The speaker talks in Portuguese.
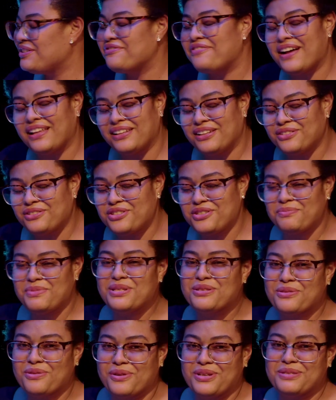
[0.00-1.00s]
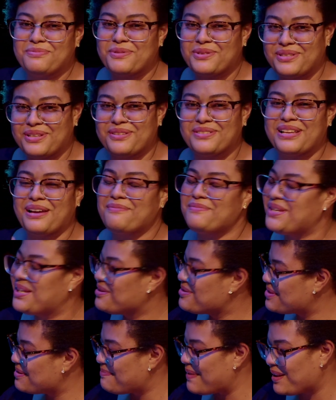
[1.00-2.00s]
e falando de missões para os seus
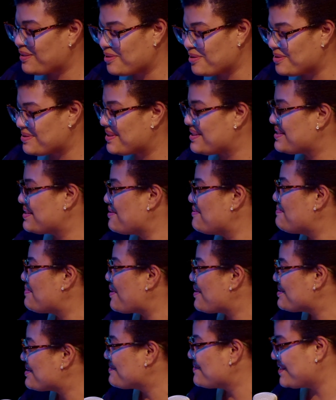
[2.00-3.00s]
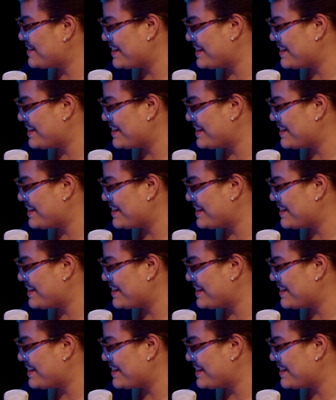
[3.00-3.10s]
amigos e para todos que estão próximos